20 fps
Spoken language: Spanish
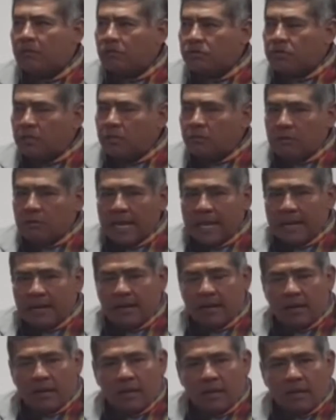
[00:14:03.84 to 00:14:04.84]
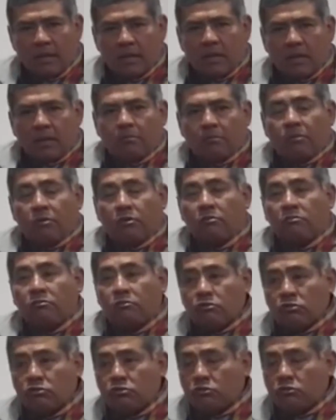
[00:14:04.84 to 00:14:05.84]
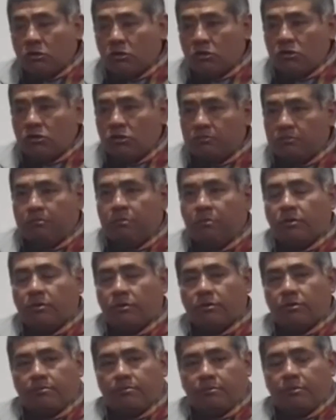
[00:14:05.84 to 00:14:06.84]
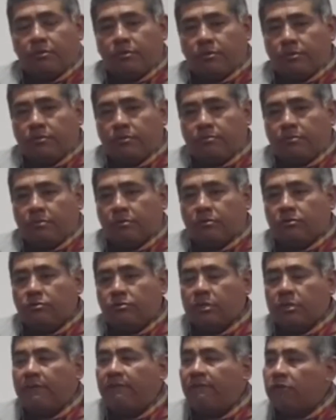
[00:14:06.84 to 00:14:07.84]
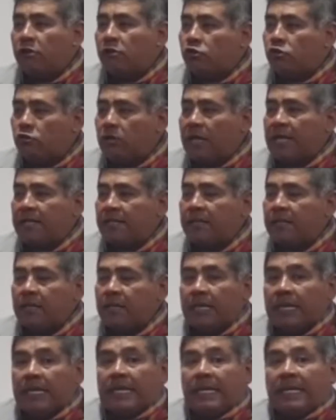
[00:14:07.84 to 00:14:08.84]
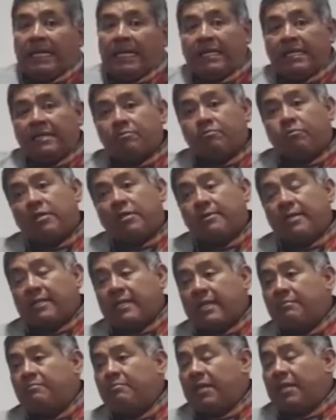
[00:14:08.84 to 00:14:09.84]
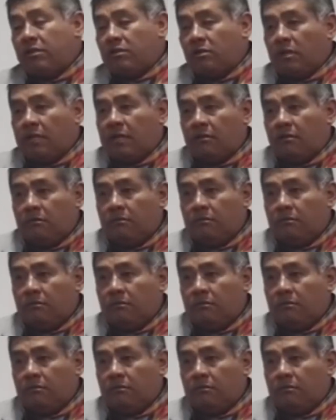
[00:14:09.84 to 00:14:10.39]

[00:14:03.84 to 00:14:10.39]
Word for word: celular, por músculos, por, sus envolturas, y después viene el peritoneo.